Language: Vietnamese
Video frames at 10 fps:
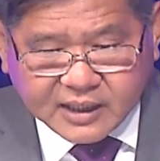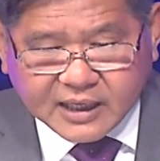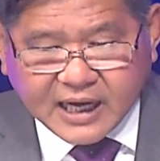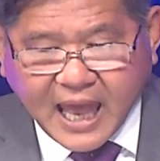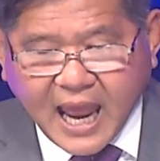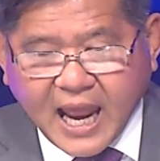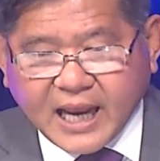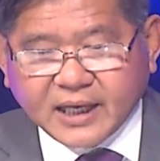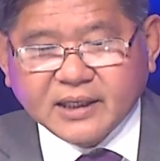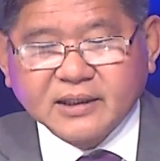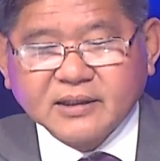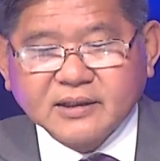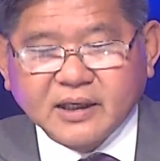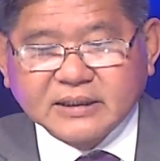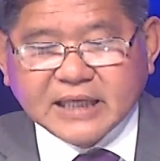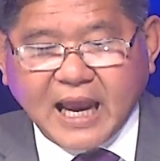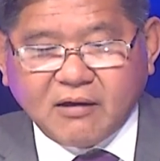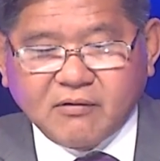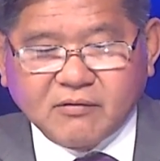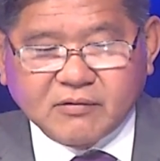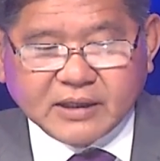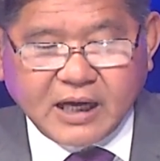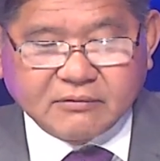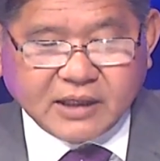là hình xạo, thấy không?